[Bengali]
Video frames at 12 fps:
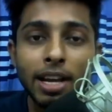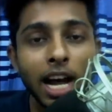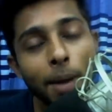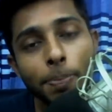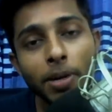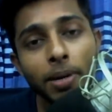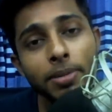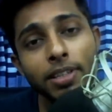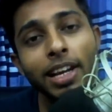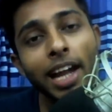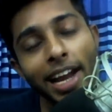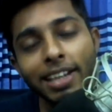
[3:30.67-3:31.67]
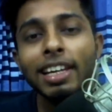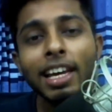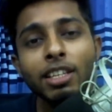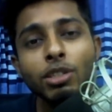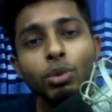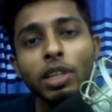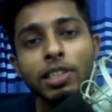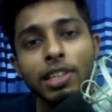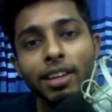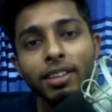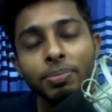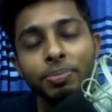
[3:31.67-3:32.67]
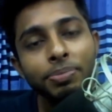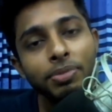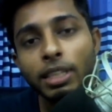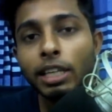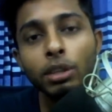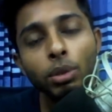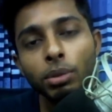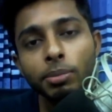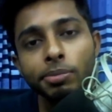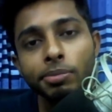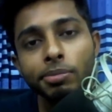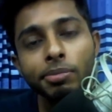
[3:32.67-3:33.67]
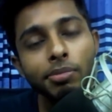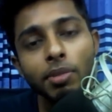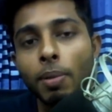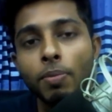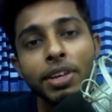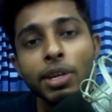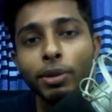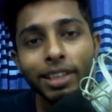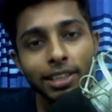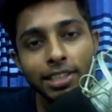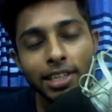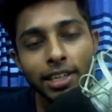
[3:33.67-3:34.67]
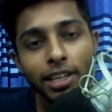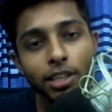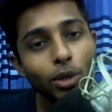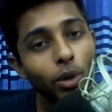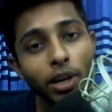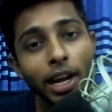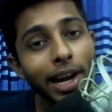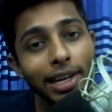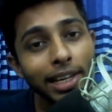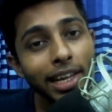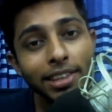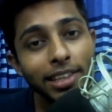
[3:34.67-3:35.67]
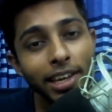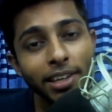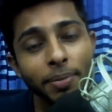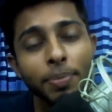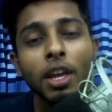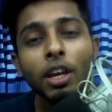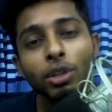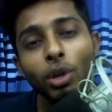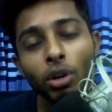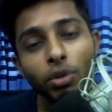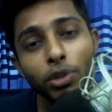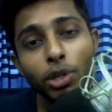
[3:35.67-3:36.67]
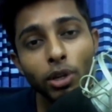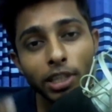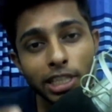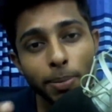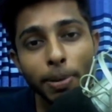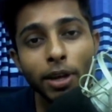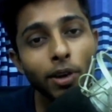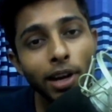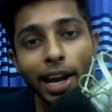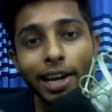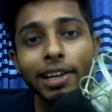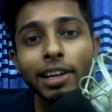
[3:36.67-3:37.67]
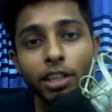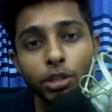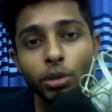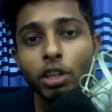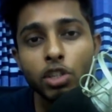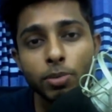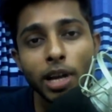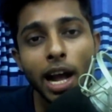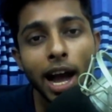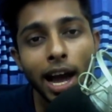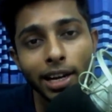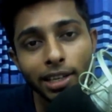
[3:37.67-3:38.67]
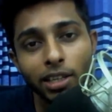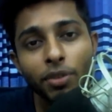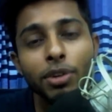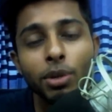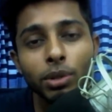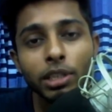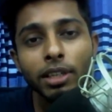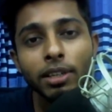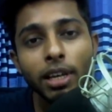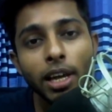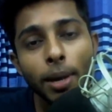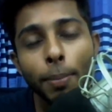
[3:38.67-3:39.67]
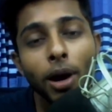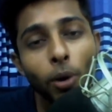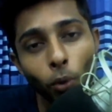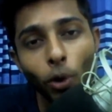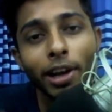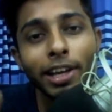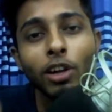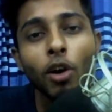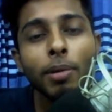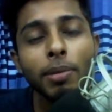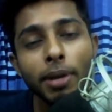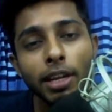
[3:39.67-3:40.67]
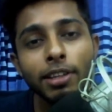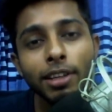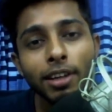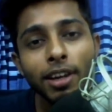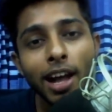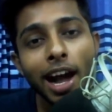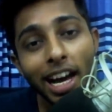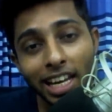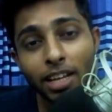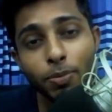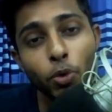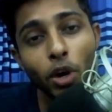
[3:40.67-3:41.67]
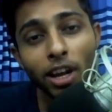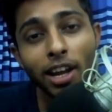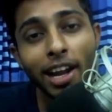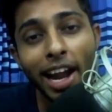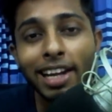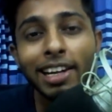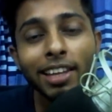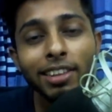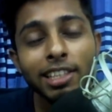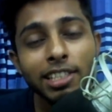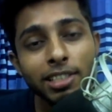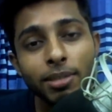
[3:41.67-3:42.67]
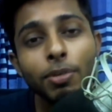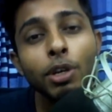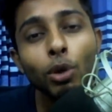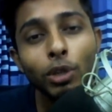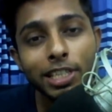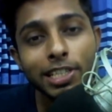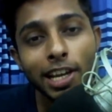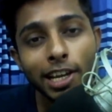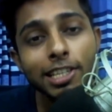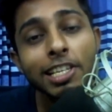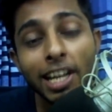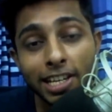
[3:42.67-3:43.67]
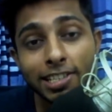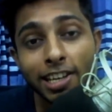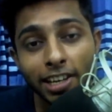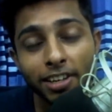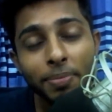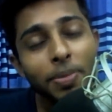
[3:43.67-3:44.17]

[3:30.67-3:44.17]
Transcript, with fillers: আপনারা আমাদের গাইডলাইন শুনতে চান কিন্তু ভিডিও দেখতে চান না যখন গাইডলাইন দেই তখন ভিডিওটা তার সে প্লে করে গাইডলাইনটা শোনার সময় আরেকটা ভিডিওতে বা ওখানেই কমেন্ট মেরে দেন হালার পুহালা গাইডলাইন দিস ভিডিও দেস না কেন শেখাস না কেন